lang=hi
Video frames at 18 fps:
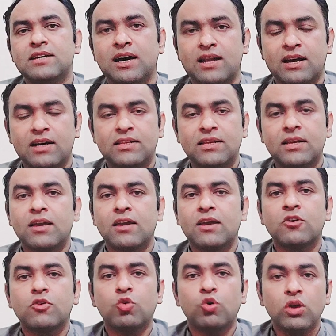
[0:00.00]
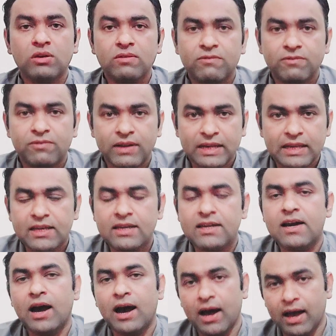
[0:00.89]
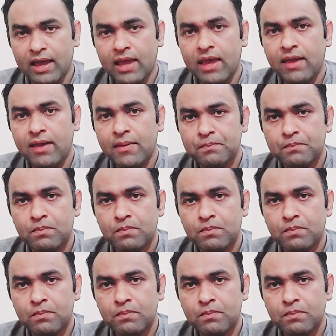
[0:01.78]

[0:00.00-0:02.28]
रहा था कि कोई फरीक आए